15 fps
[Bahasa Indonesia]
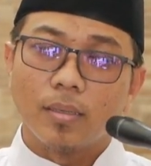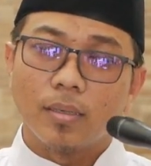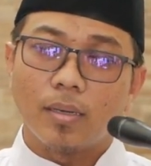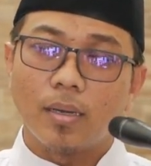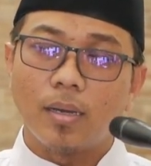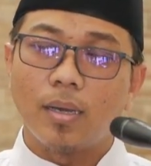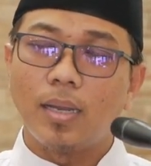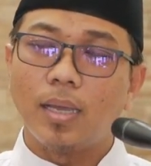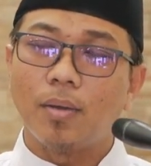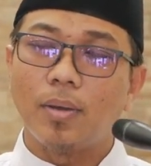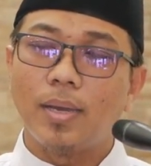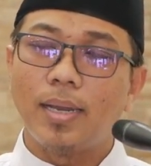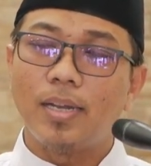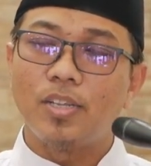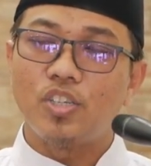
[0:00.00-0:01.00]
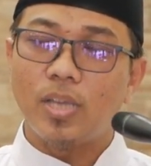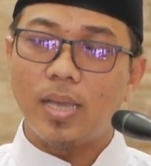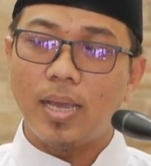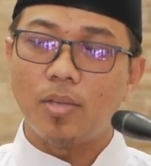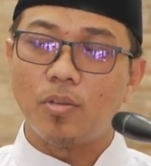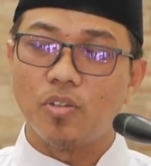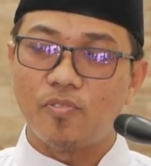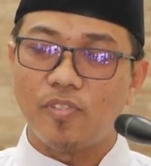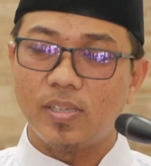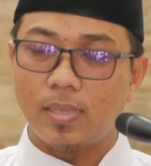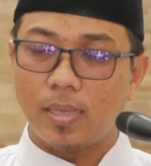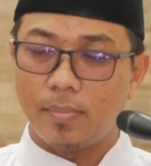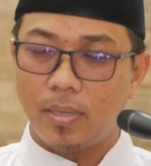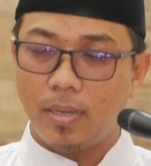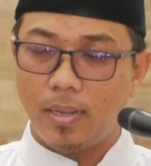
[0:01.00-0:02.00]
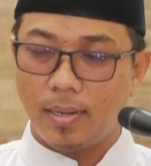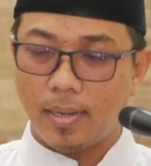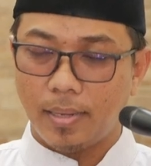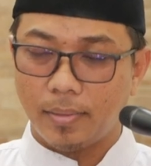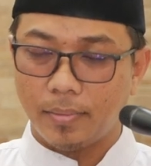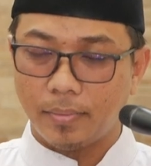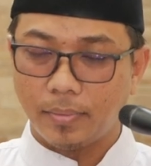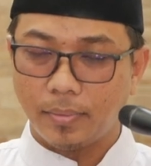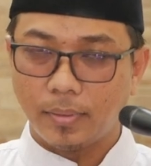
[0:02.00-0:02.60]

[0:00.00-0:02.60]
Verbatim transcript: Qala walal jihadu fi sabilillah.